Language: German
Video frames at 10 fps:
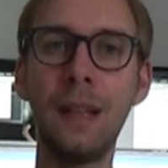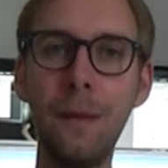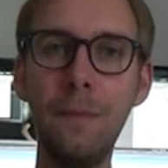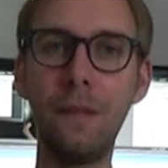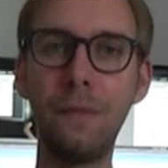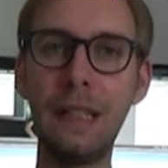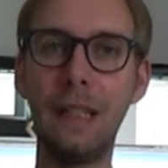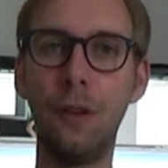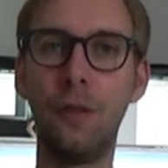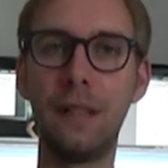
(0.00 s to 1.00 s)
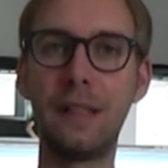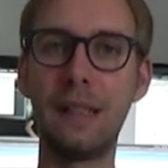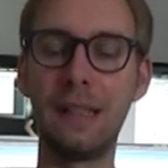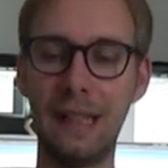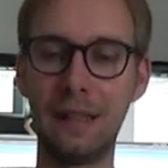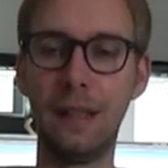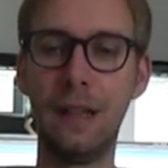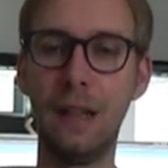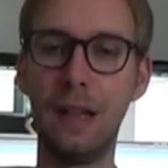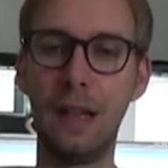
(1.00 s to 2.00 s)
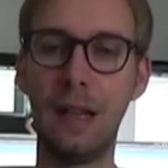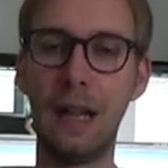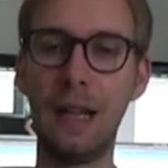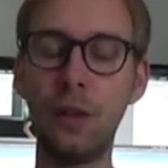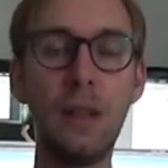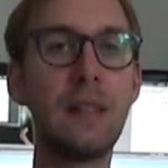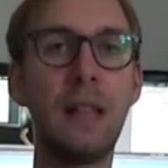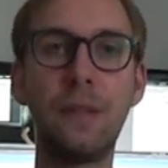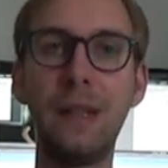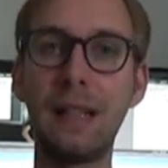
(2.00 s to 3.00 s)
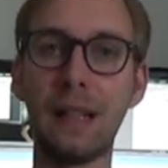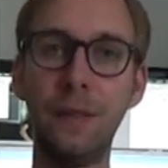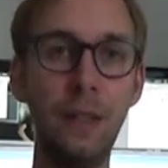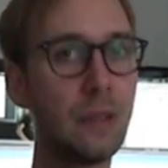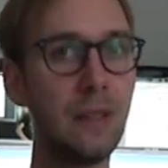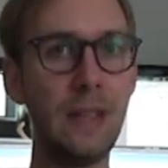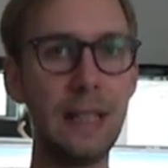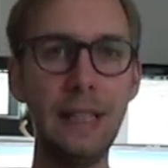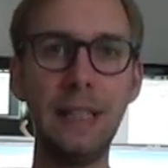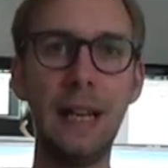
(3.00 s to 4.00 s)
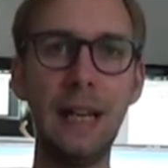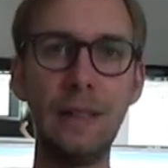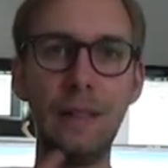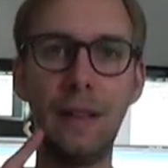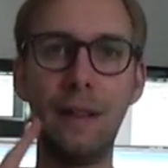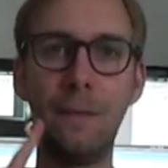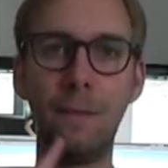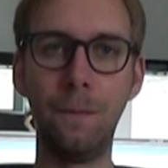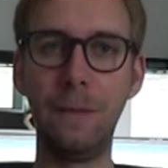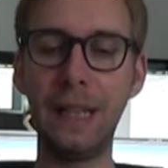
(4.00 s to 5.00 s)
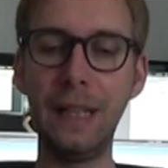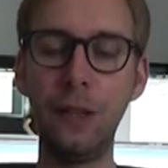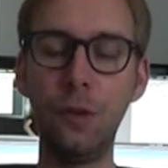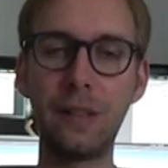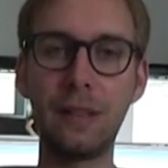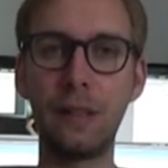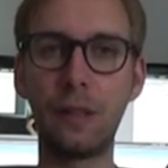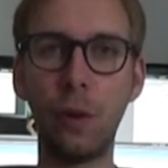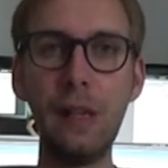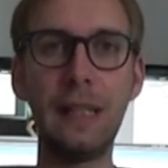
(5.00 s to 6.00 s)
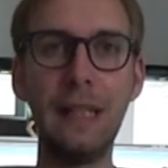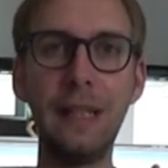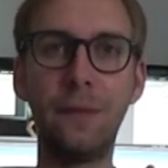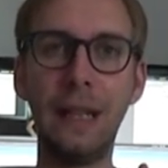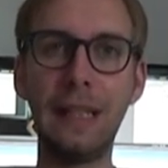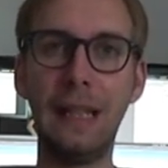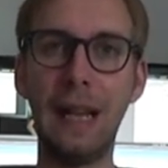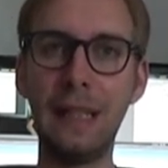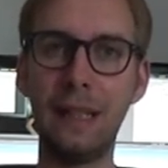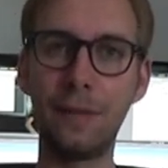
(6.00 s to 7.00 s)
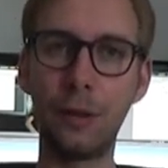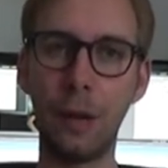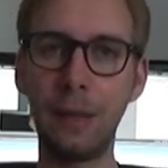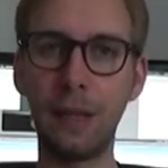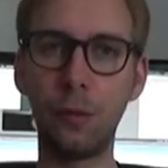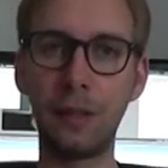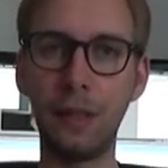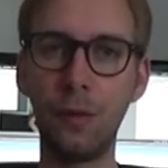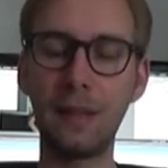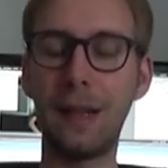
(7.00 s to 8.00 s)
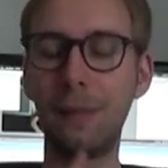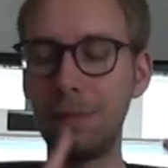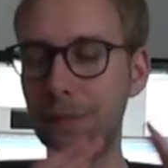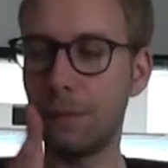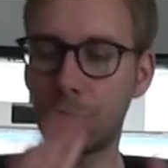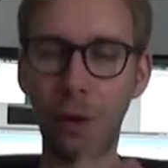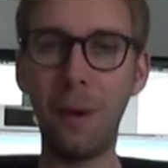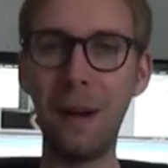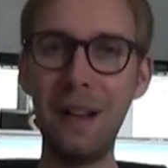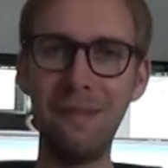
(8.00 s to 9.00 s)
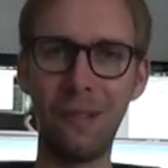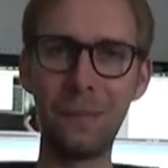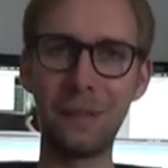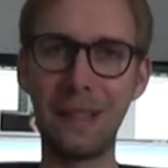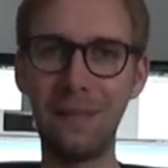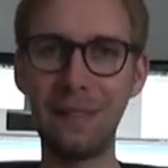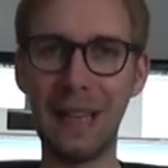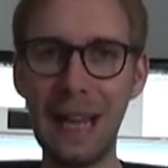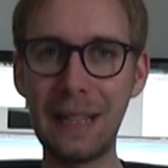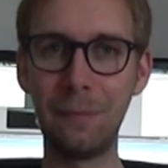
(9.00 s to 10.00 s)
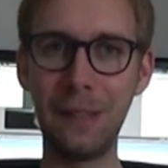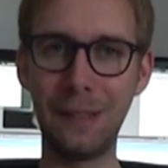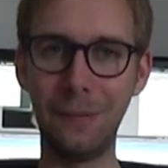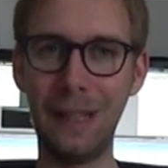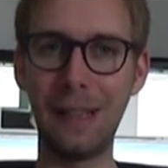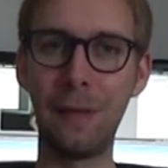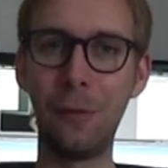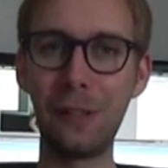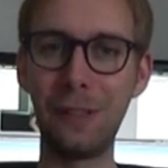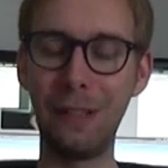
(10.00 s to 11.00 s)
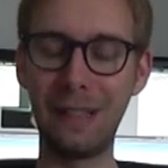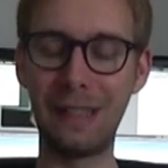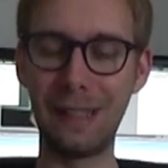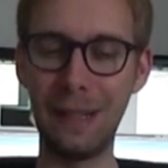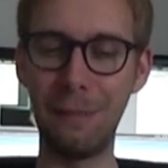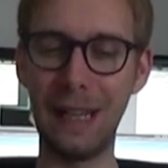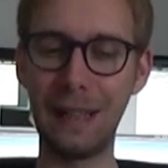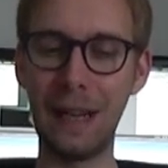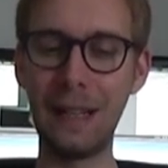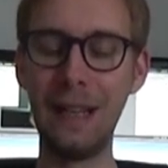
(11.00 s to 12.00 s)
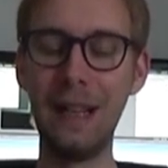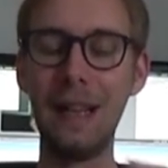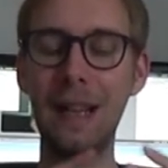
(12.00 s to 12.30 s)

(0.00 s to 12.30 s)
Ähm, wenn ihr uns seht. Ansonsten, also wie gesagt, Videos werden nicht leiden. WG News sollte nicht wirklich leiden, dafür habe ich ja gute Jungs, aber schauen wir mal, ob da vielleicht ein bisschen weniger gepostet wird, das sehen wir ja dann.